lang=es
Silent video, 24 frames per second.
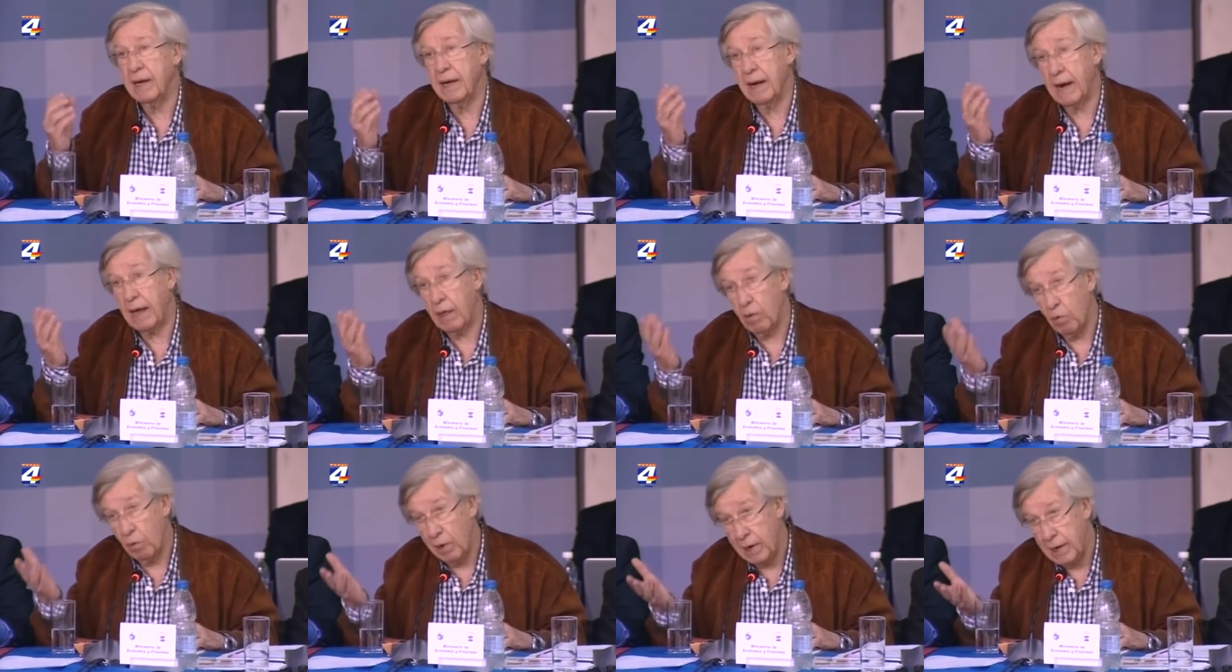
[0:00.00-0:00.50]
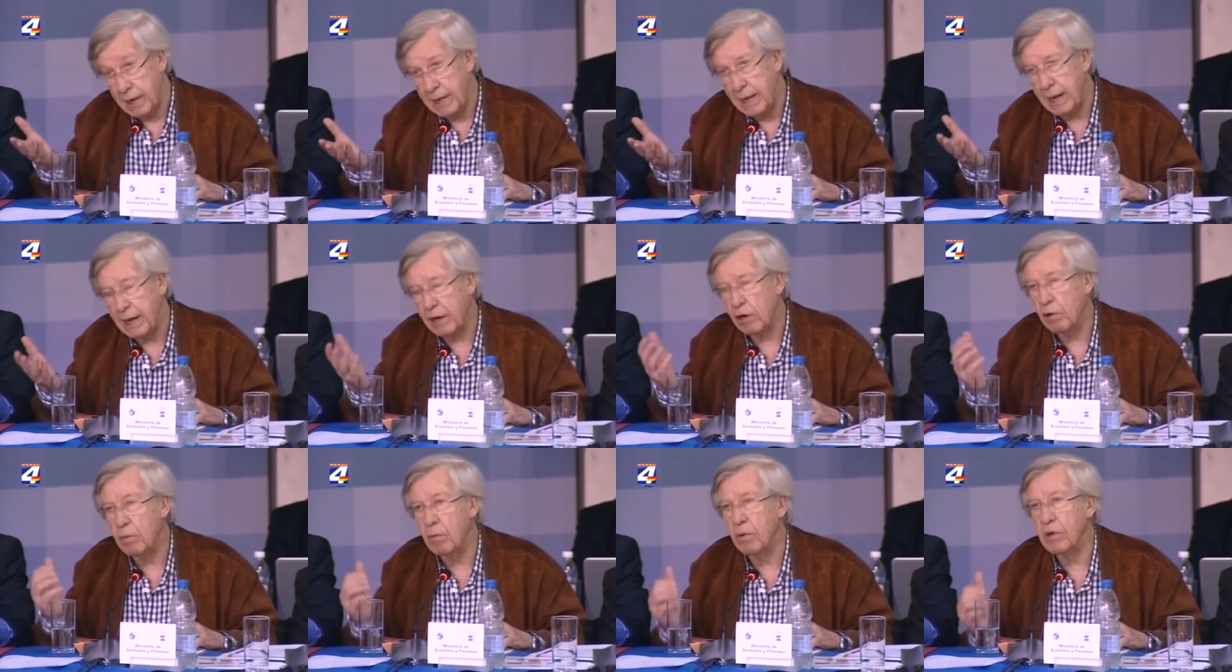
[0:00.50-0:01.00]

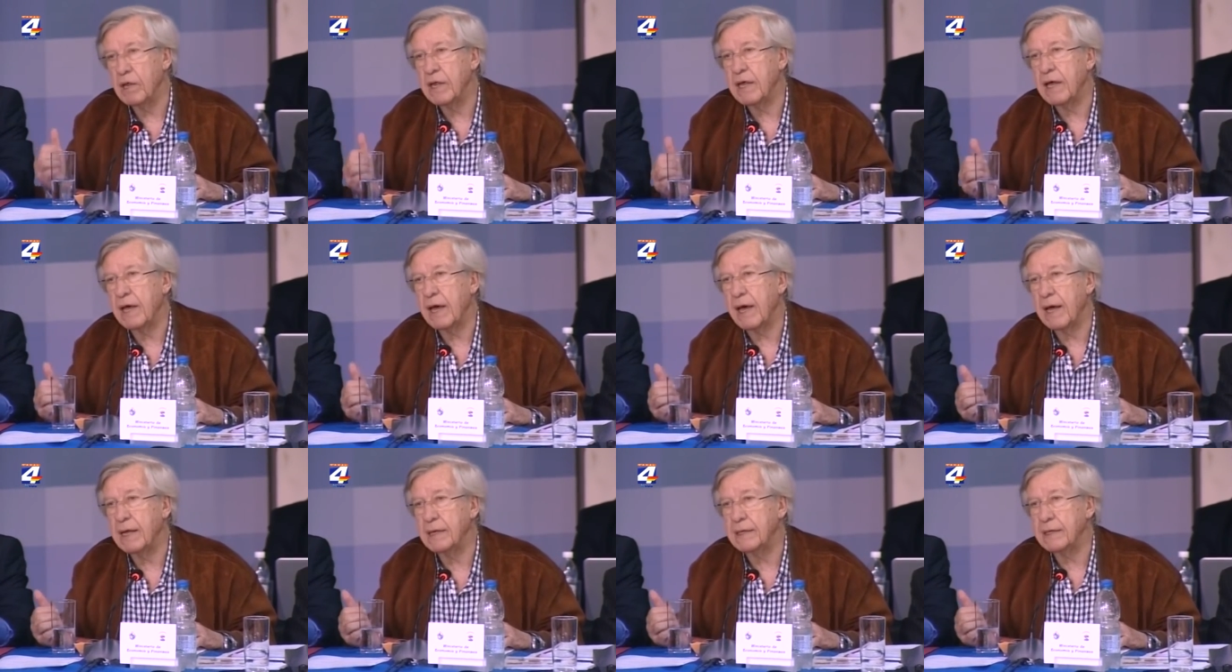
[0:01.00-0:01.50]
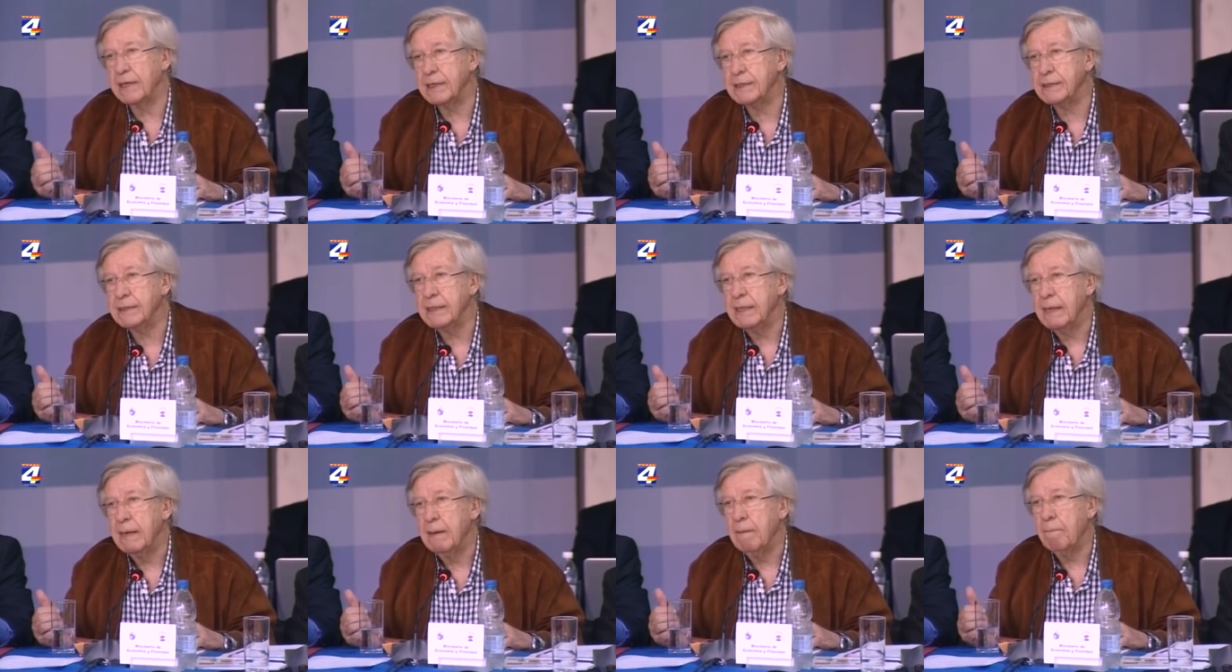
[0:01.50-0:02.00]
gradualidad, como dije
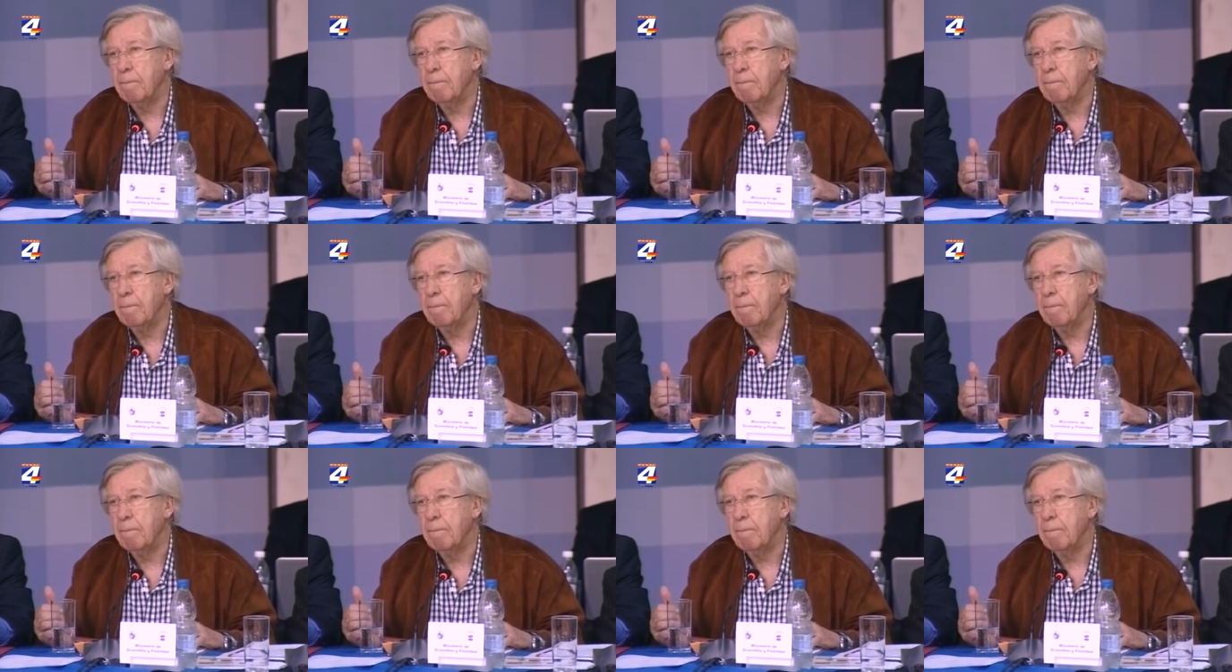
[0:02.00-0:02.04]
antes,